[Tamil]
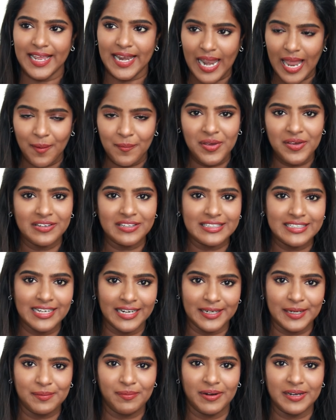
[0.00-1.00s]
எல்லாமே வந்து
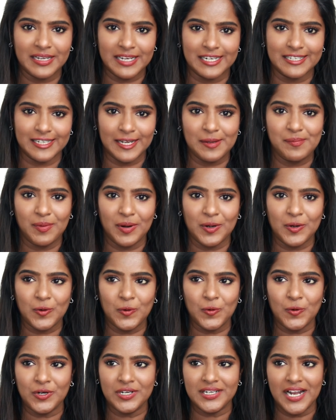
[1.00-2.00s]
கண்டிப்பாக நீங்கள் ட்ரை
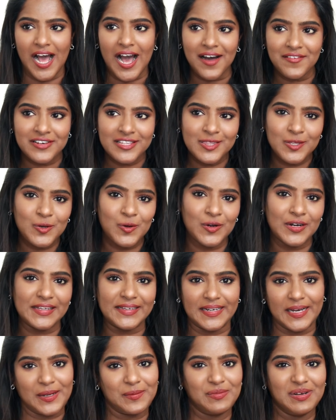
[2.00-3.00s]
பண்ணணும் நான் வந்து
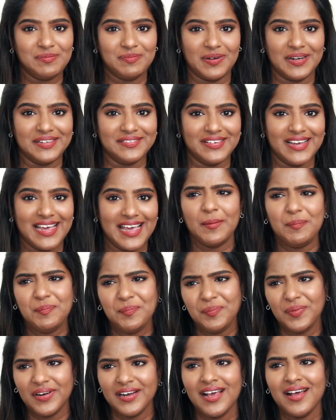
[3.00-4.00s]
உங்களுக்கு ரெக்கமெண்ட் பண்ணுவேன்
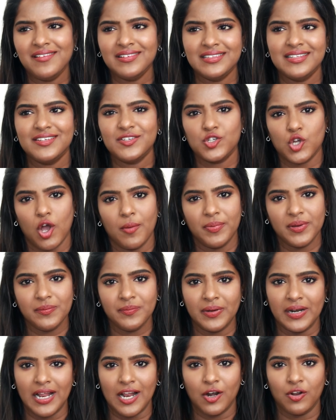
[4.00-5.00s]
எப்போ நான் வந்துட்டு
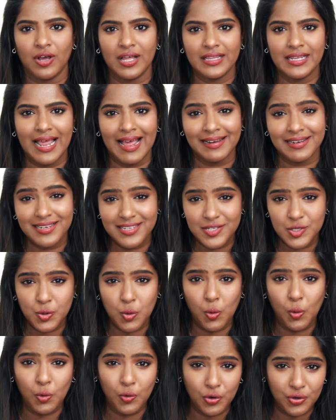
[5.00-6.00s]
ஷாப்பிங் பண்ணாலும் அதில்
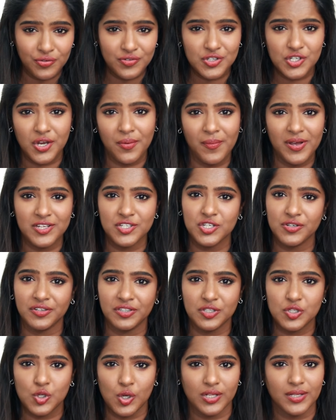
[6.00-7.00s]
அட்லீஸ்ட் ஒரு விஷயமாச்சும்
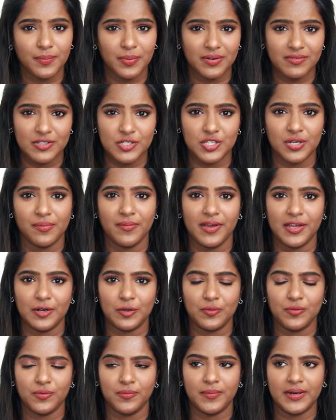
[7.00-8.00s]
வந்து சொதப்பல் விஷயமா
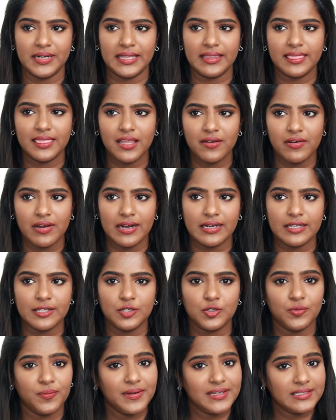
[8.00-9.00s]
இருக்கும் பட் இந்த
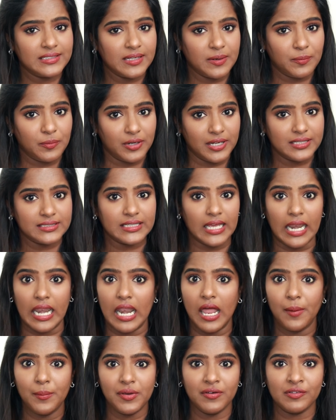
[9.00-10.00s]
வாட்டி டு மை சர்ப்ரைஸ்
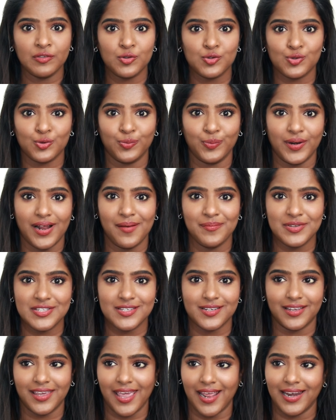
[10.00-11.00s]
எல்லாமே வந்து சூப்பராக
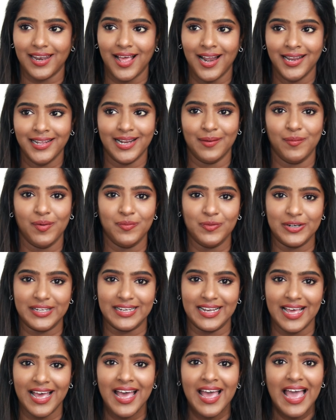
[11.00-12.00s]
அமைஞ்சிருக்கு என்னாலே நம்ப
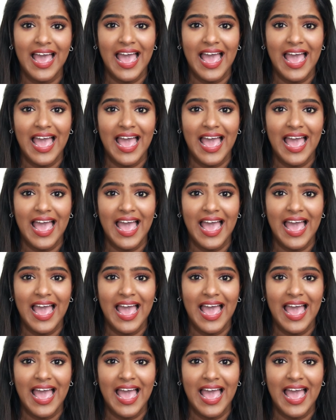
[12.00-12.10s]
முடியல